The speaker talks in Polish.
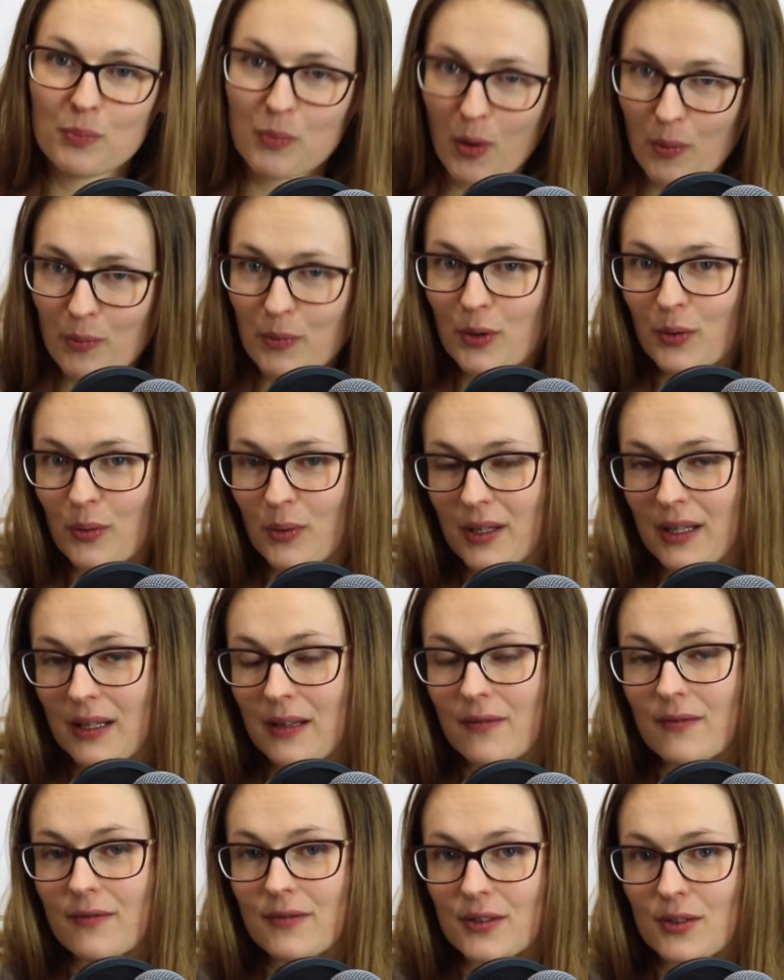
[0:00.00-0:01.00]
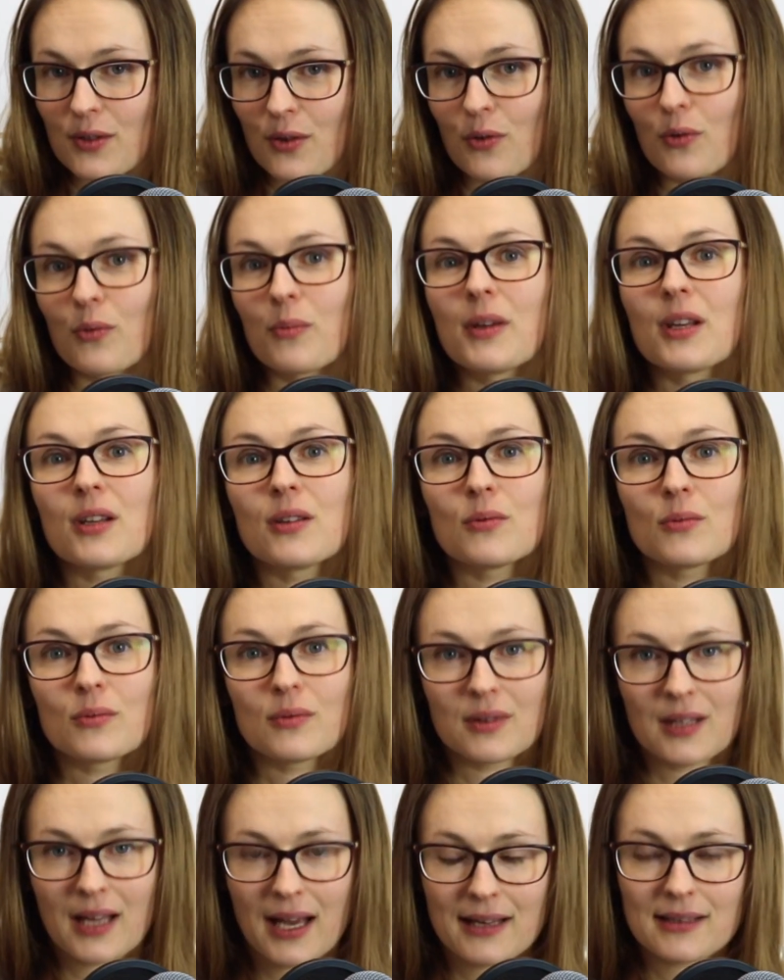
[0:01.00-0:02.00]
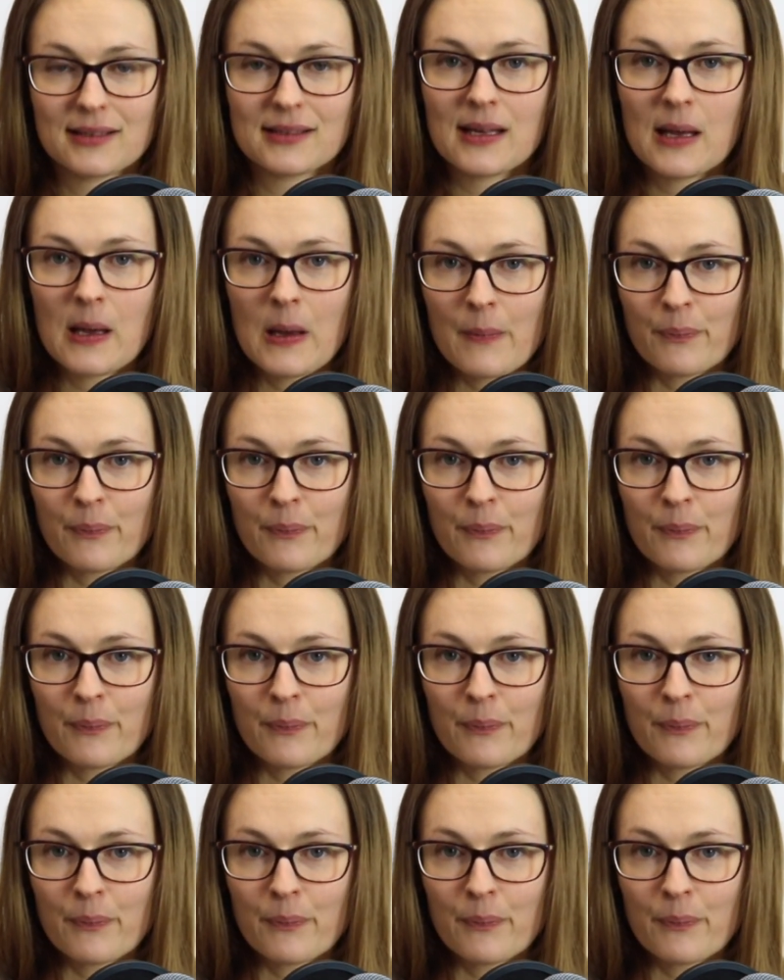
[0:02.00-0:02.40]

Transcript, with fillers: pomyłki w zrozumieniu nas,